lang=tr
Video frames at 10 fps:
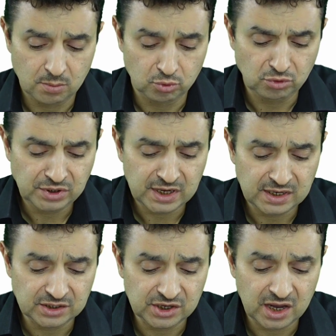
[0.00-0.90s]
bunun
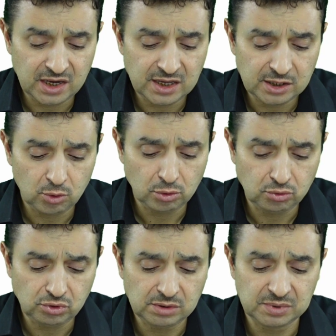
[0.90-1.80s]
yerine cahiliyede
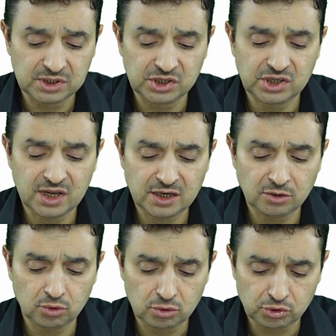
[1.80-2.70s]
olduğu gibi
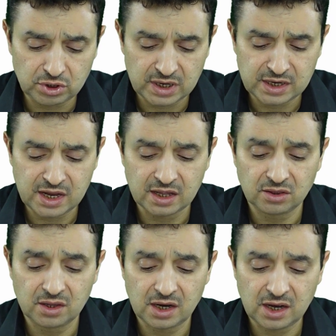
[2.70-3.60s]
kişilerin görüşlerine,
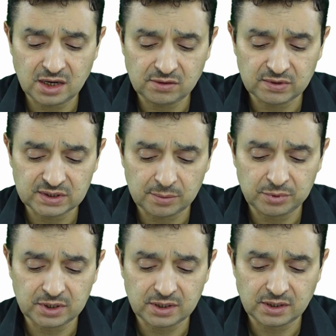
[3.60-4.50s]
dalalet ve
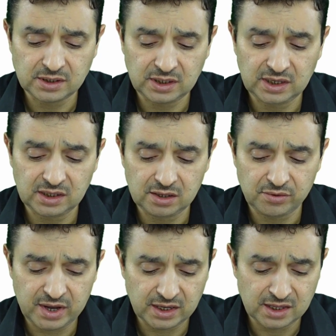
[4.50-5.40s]
sapıklığı
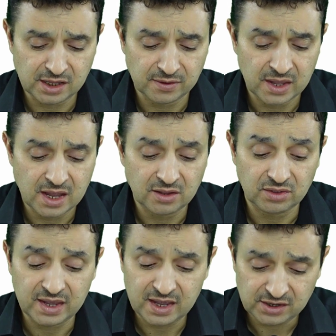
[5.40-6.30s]
ihtiva eden
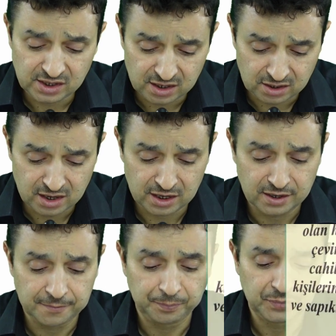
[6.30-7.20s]
değer
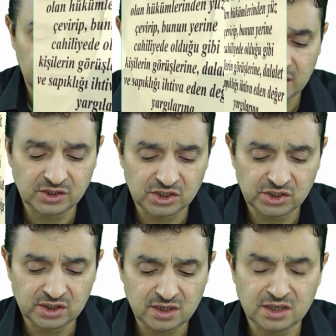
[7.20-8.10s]
yargılarına, ya da
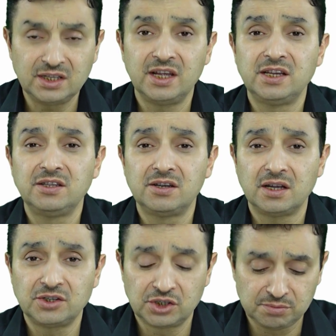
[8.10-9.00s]
çeşitli dinlerin
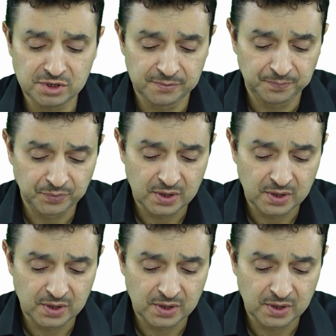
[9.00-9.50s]
karışımı